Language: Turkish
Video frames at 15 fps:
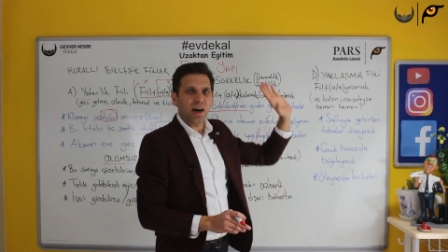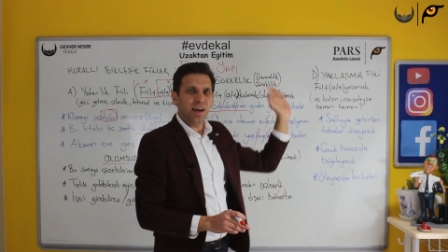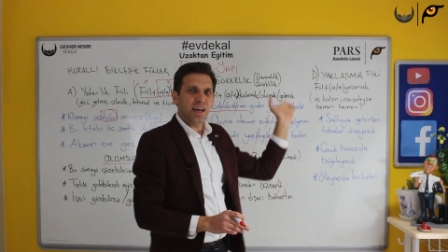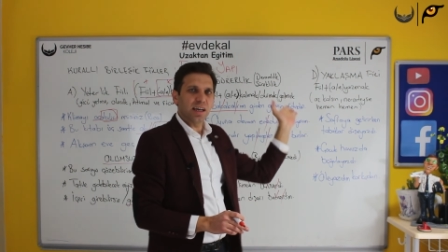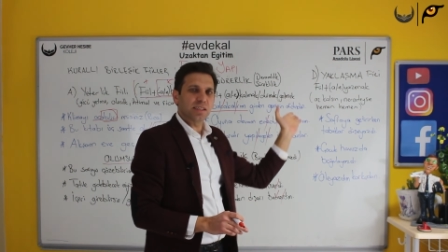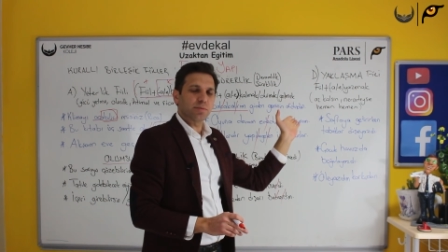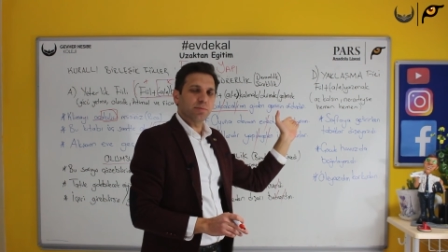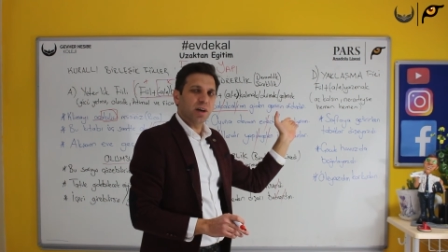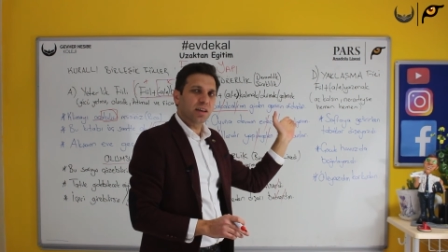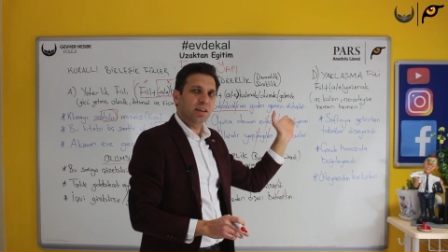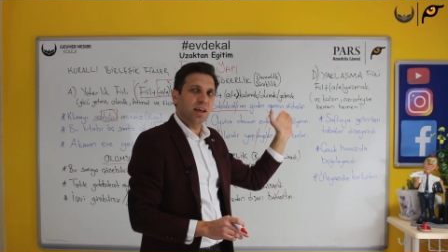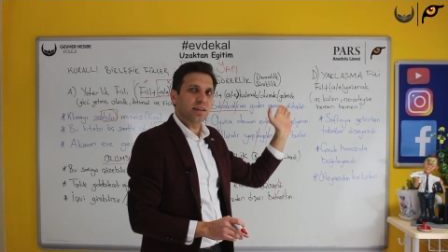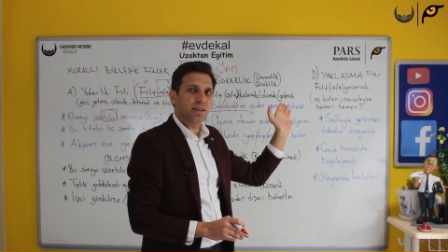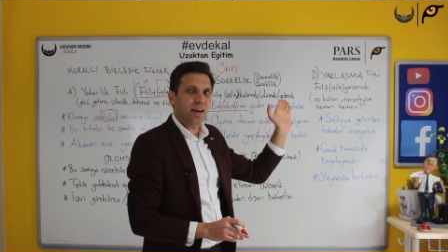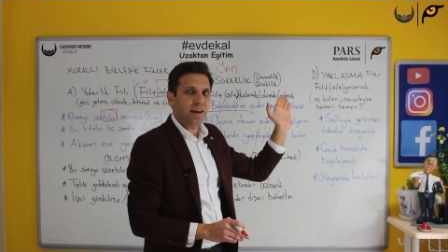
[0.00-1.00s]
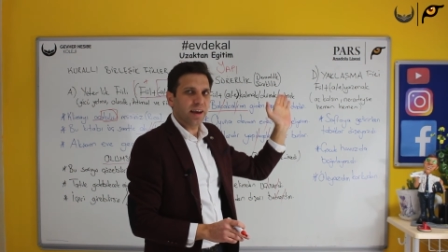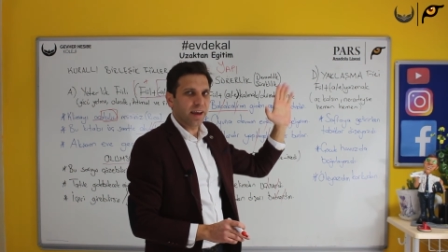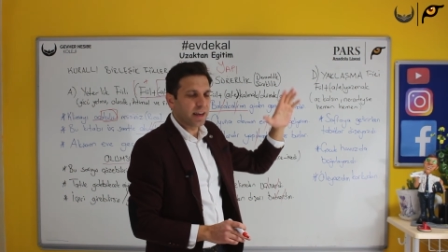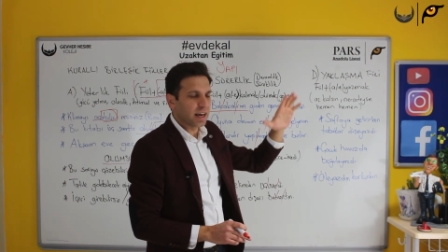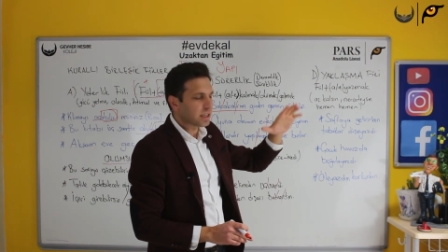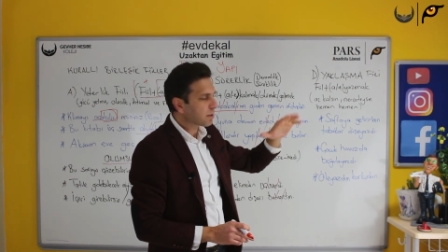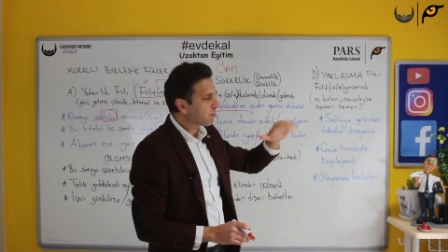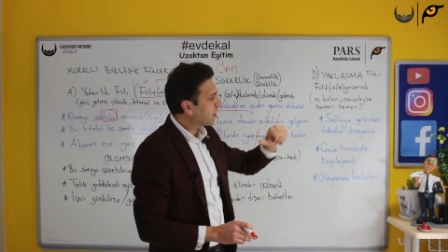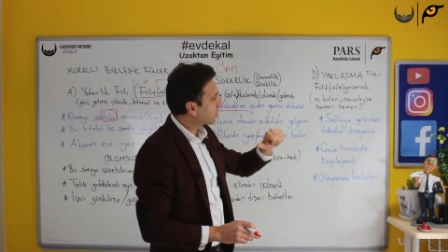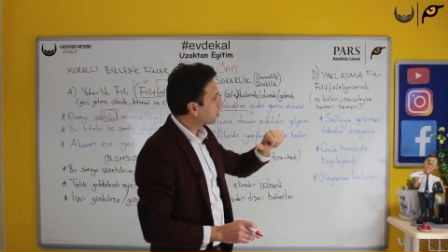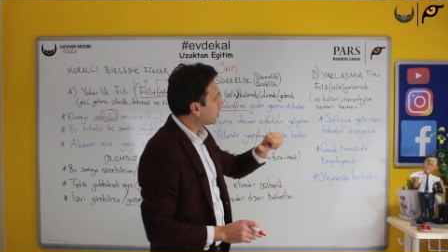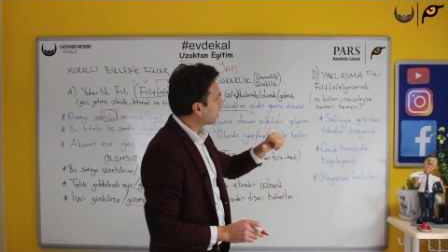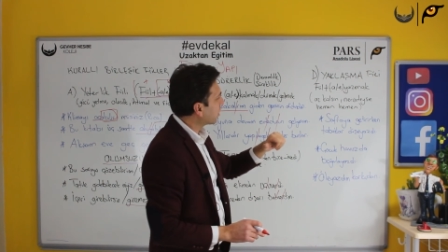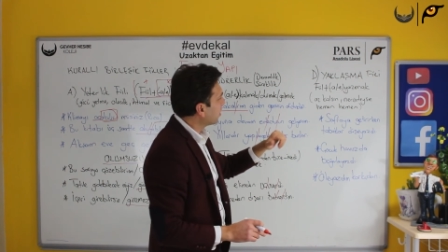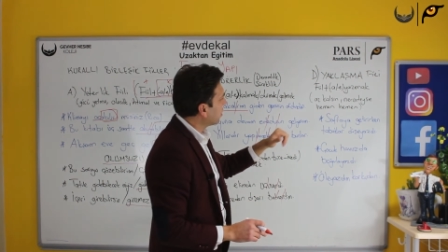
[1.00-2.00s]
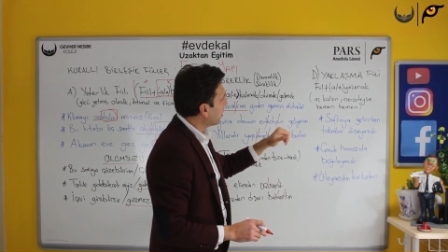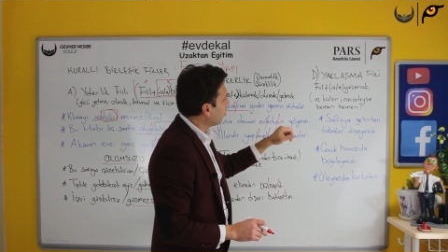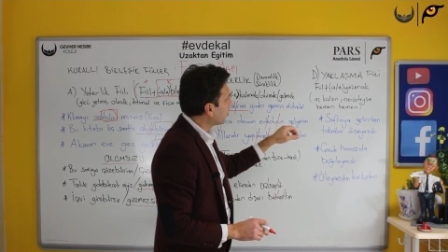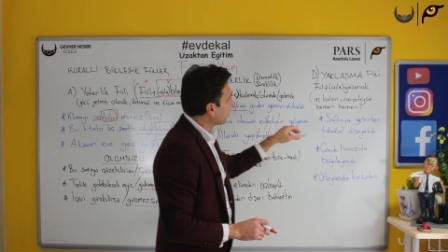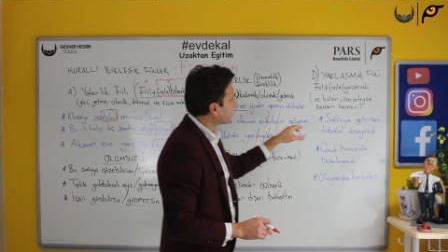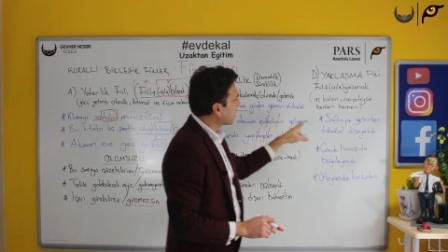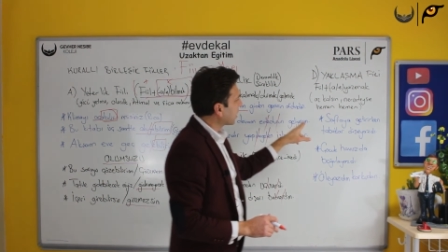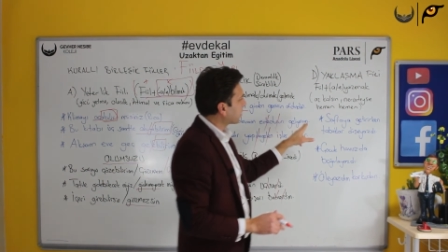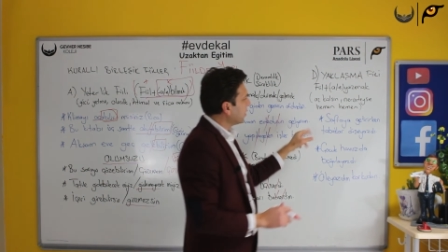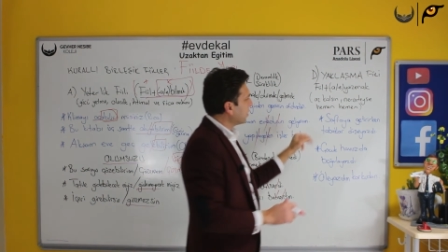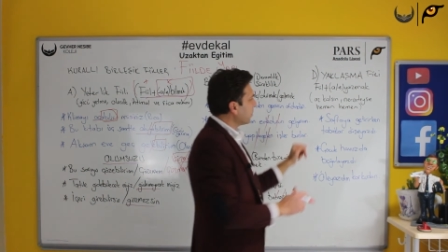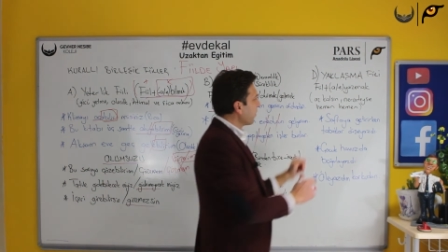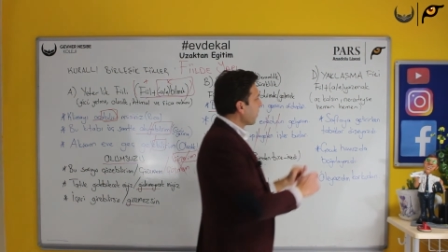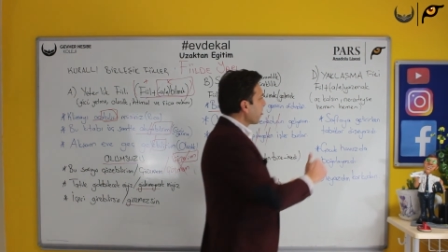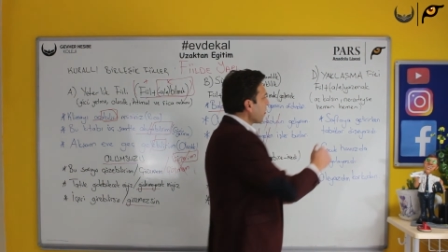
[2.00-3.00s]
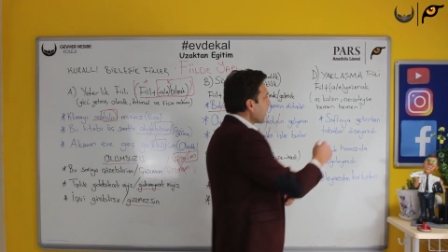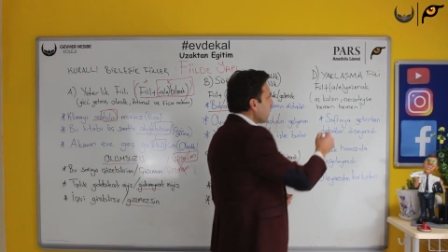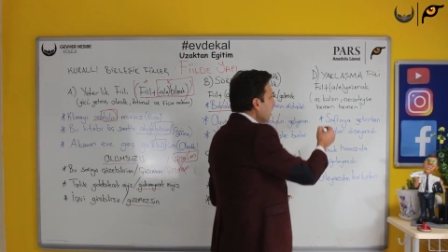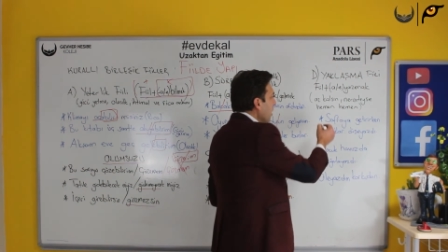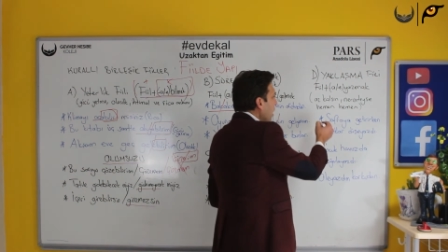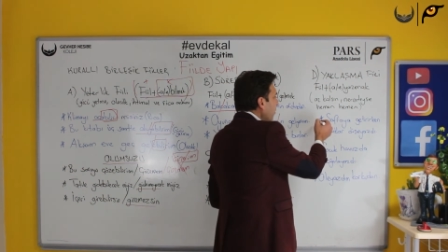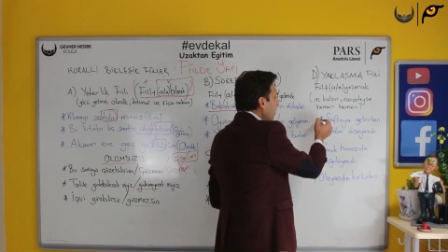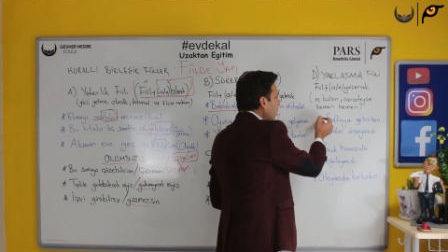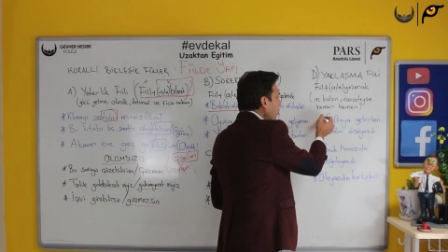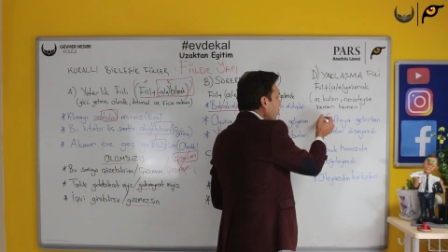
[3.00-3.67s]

a yazmak ya da e yazmak şeklinde olacaktır. Hemen